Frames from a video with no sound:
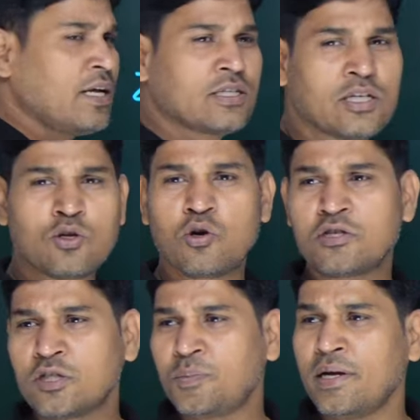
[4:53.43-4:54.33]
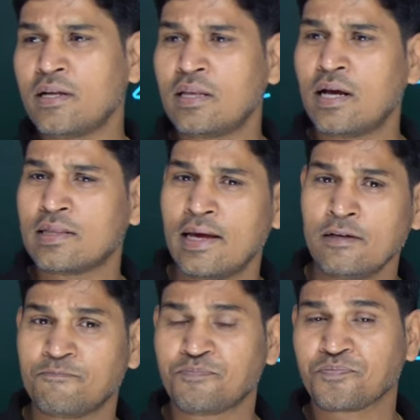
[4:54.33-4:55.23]
का सिंक्रोनस स्पीड कितना आता है
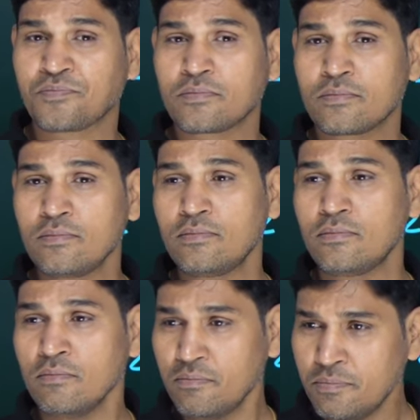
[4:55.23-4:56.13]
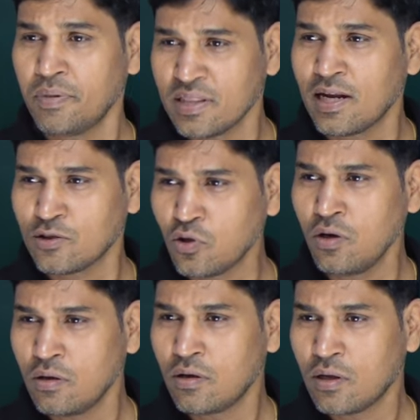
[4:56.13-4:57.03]
पंद्रह सो
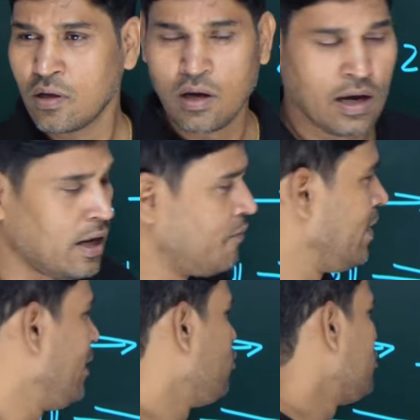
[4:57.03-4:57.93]
हाँ वेरी गुड